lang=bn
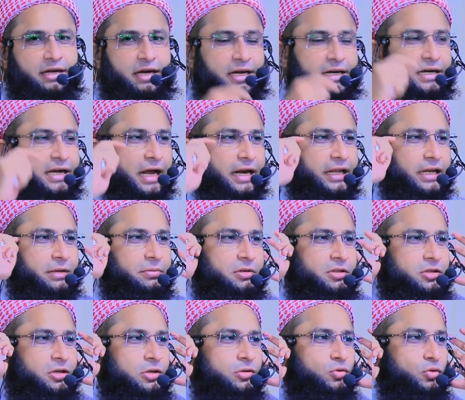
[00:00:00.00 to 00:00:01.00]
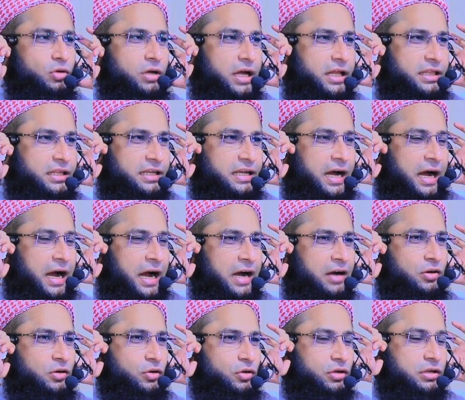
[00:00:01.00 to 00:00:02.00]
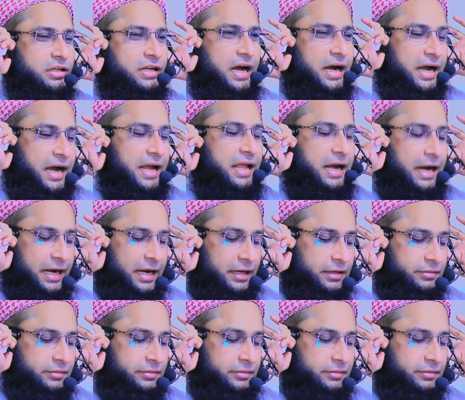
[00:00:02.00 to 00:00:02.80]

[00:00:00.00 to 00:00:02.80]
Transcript: আর কানের ভিতরে তুলা দিয়া আঙ্গুল লাগায়া